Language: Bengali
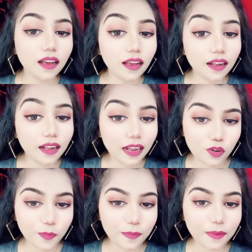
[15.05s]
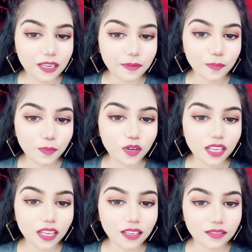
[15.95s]
কারো প্রেমে টেমে পড়ি
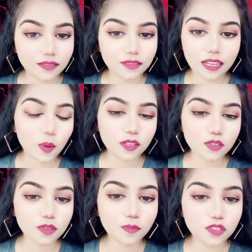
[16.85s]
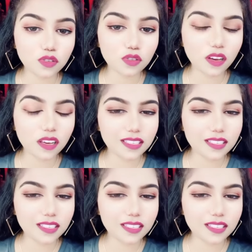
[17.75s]
কাউকে যদি পছন্দ হয় সে